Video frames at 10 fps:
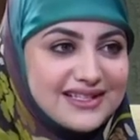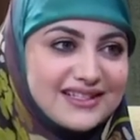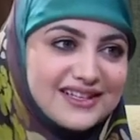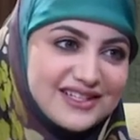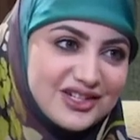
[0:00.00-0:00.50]

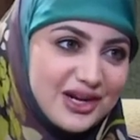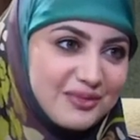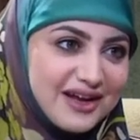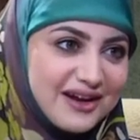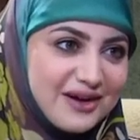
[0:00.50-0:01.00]
الست
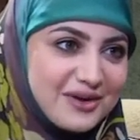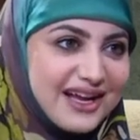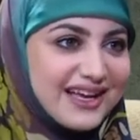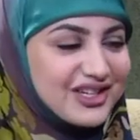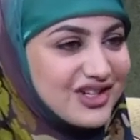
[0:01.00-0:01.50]
انسجام الغراوي
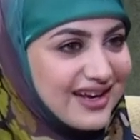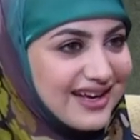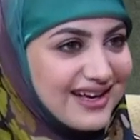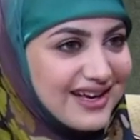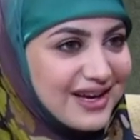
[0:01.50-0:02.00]
حياك الله